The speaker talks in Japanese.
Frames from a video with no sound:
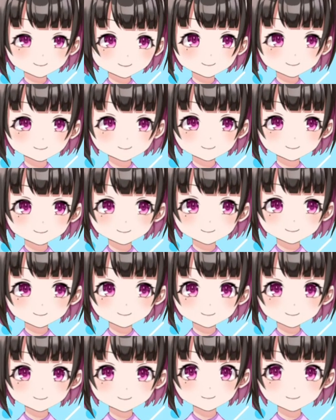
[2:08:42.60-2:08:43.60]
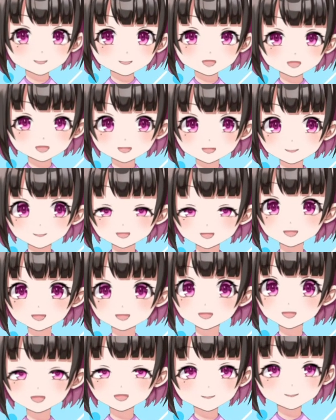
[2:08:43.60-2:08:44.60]
酒井もタフですね、本当
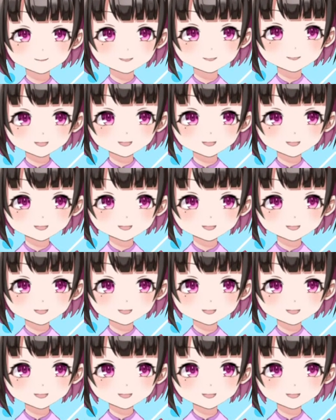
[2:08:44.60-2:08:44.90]
に。